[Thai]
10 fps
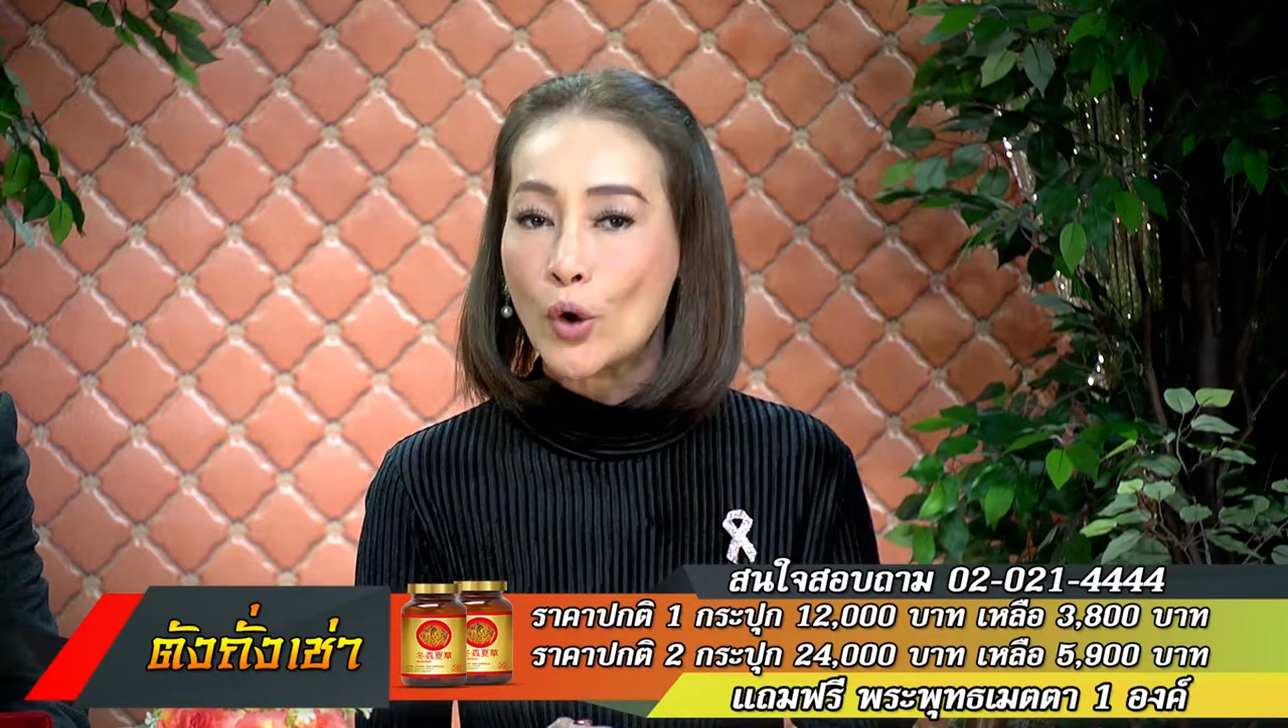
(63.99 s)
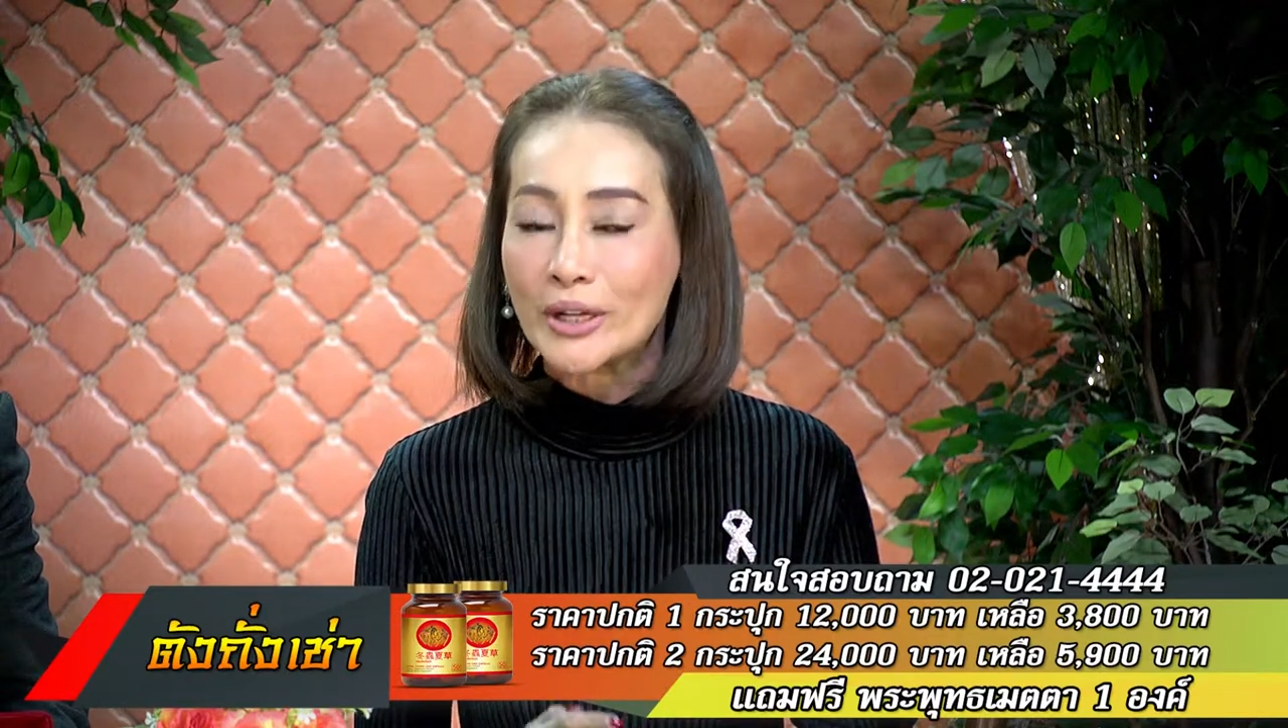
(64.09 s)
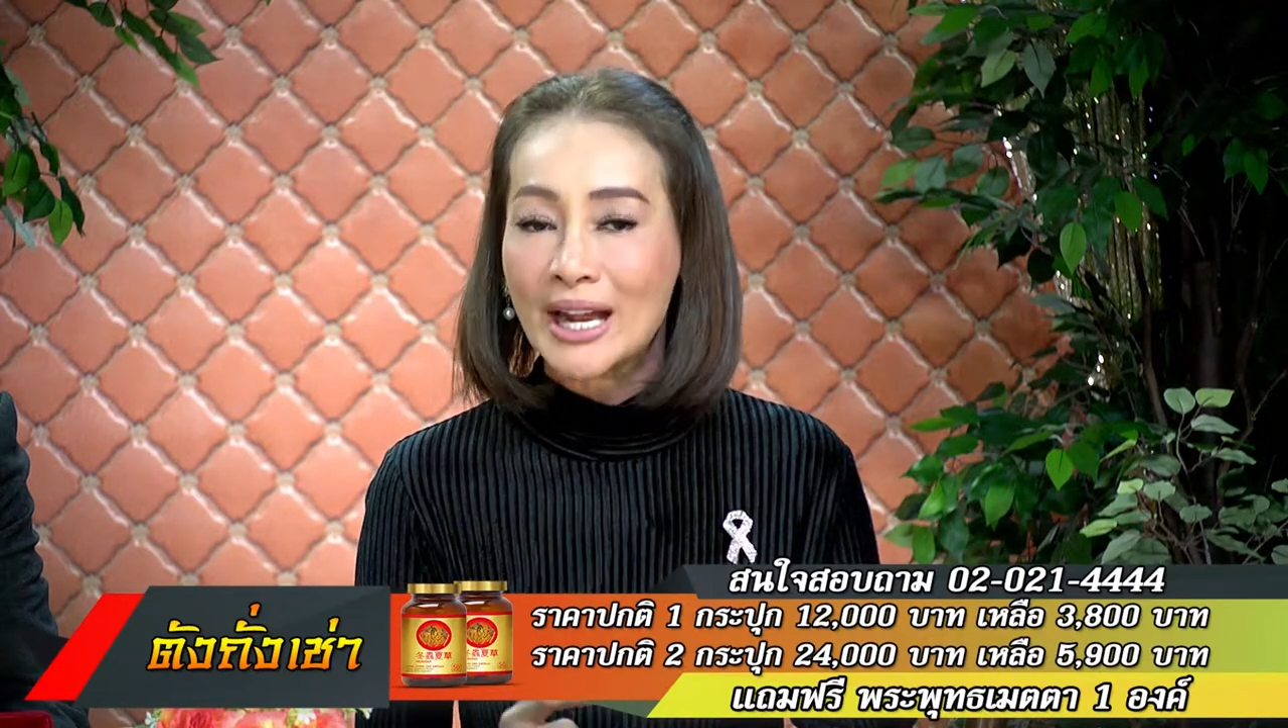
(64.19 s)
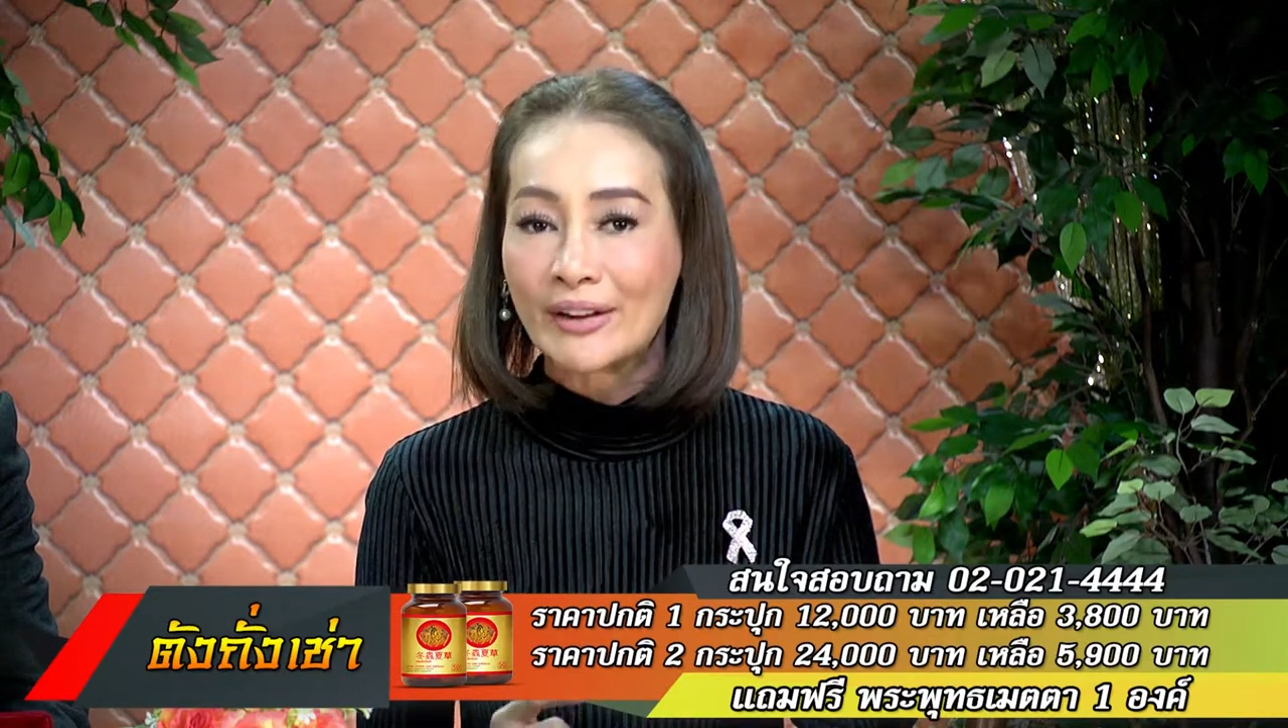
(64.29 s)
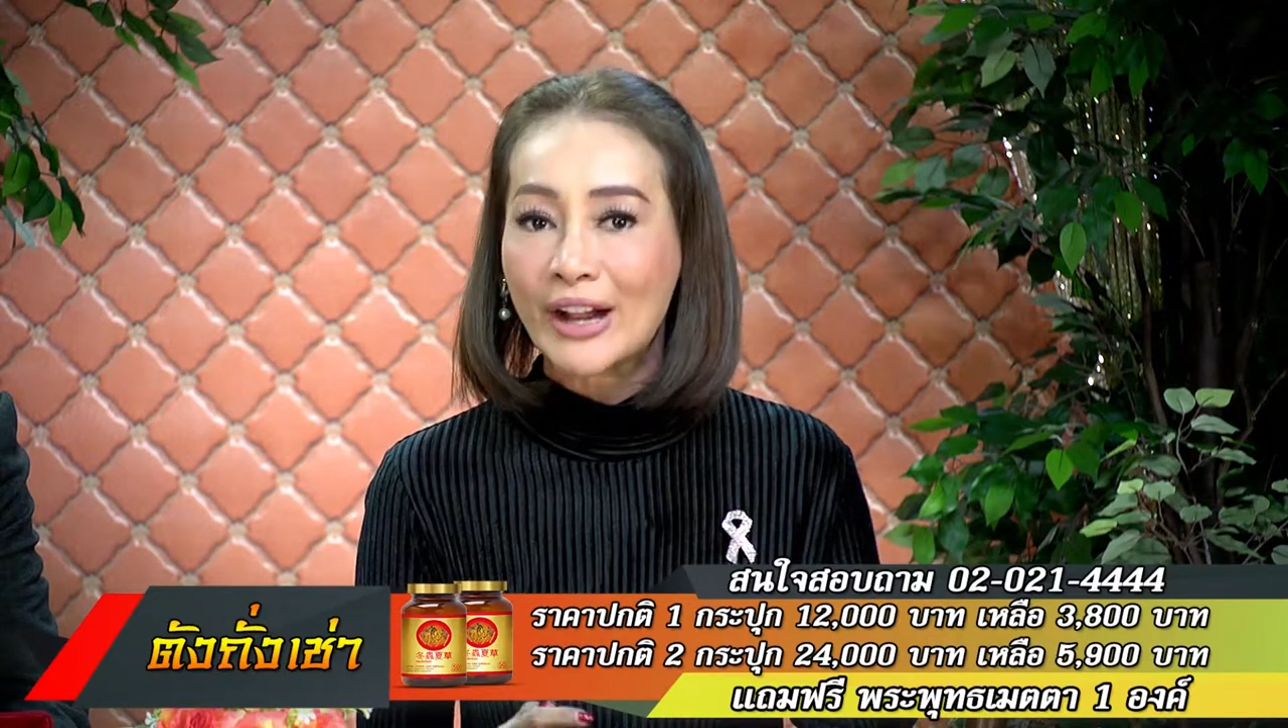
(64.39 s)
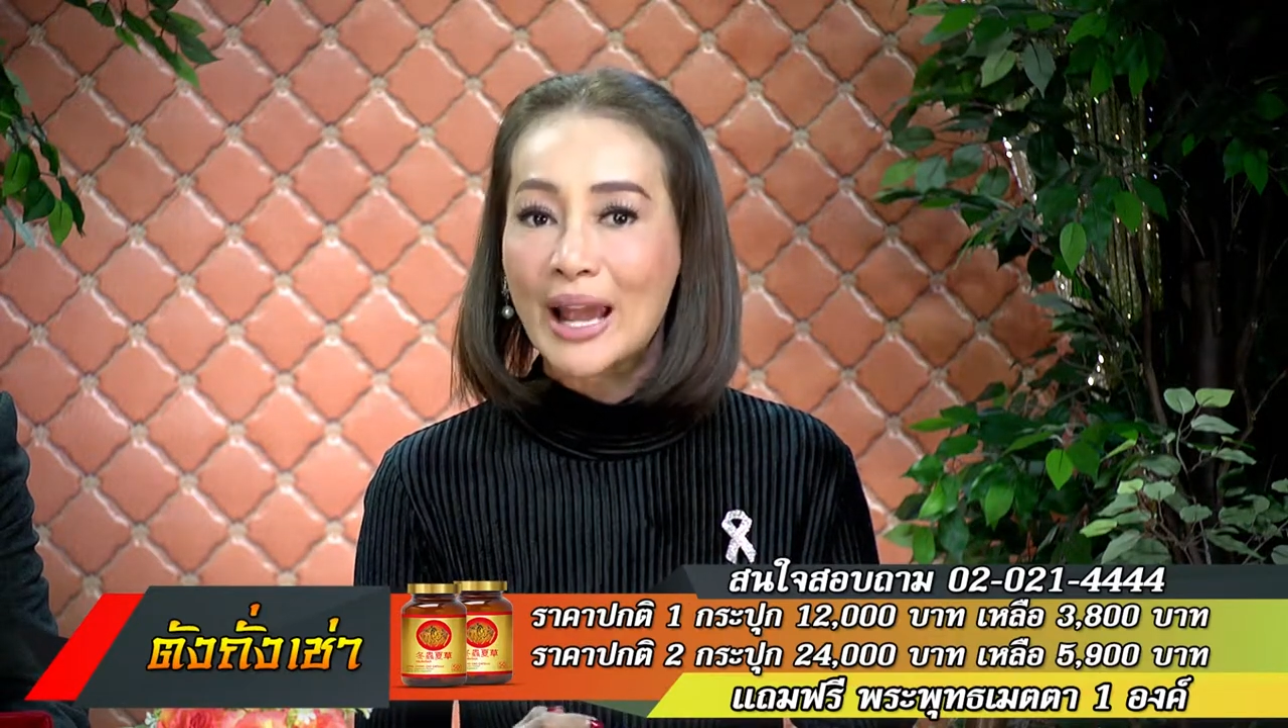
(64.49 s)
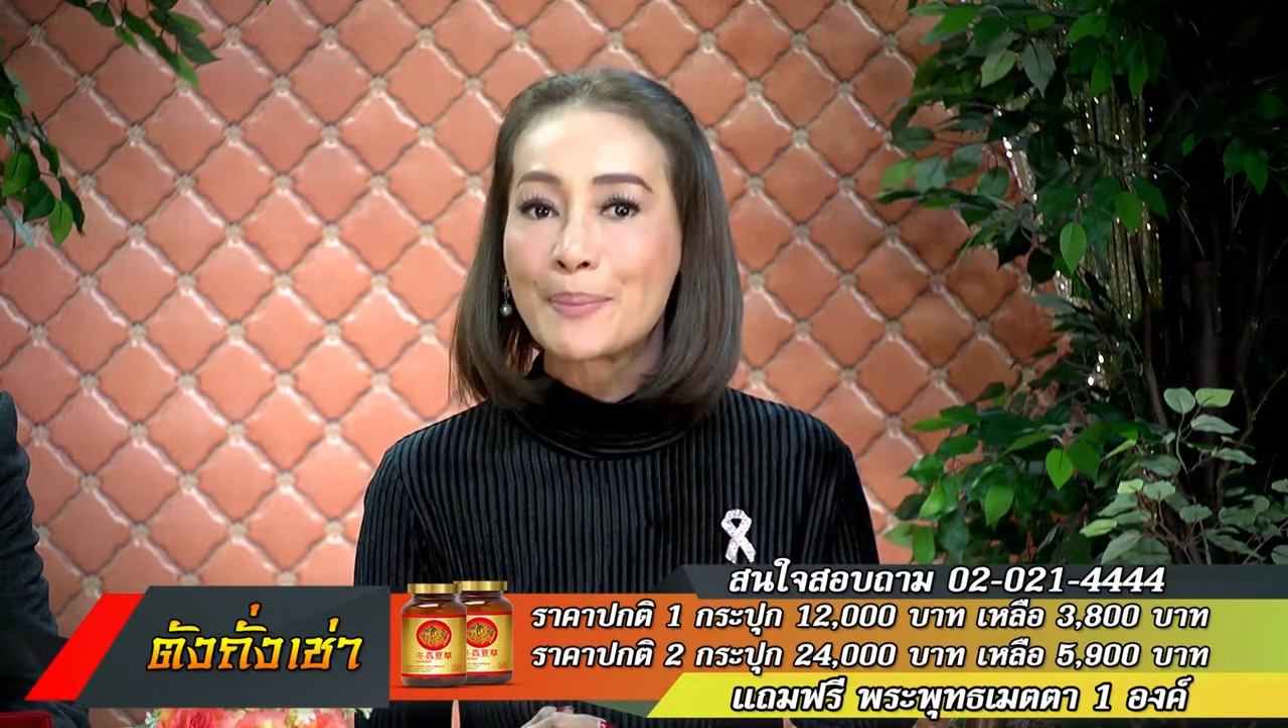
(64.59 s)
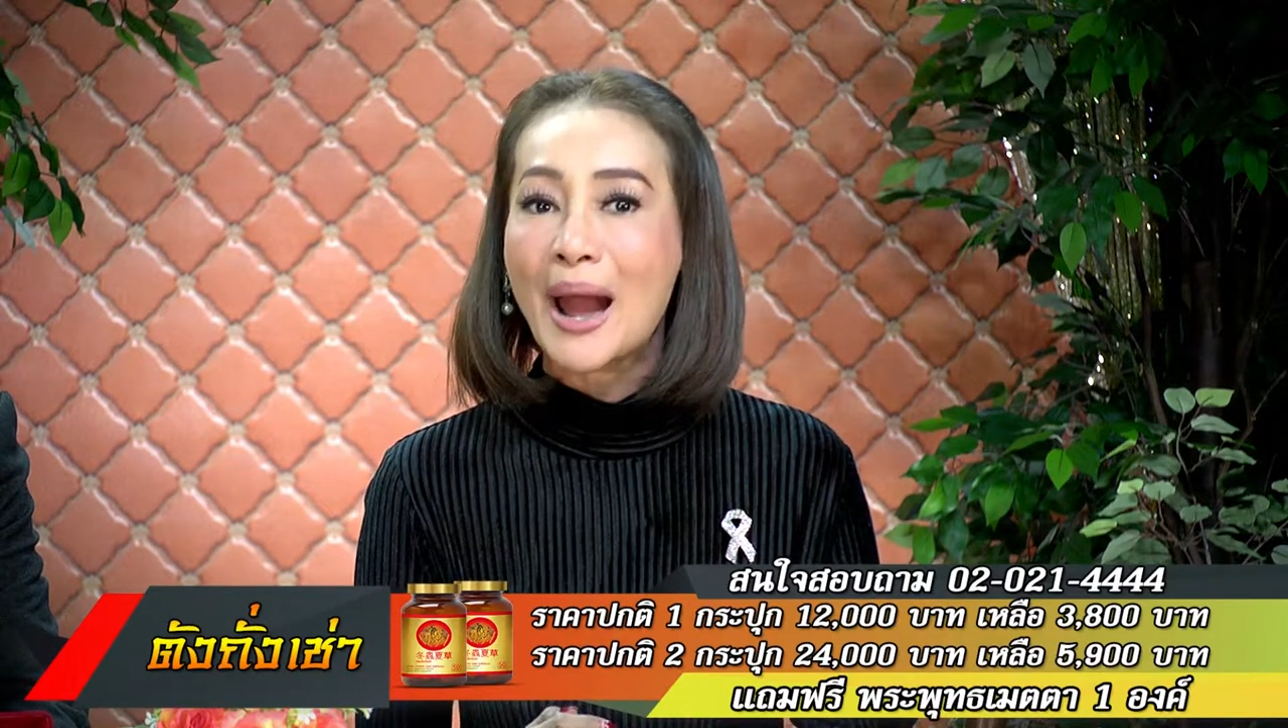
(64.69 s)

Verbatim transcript: ชน์อย่างไร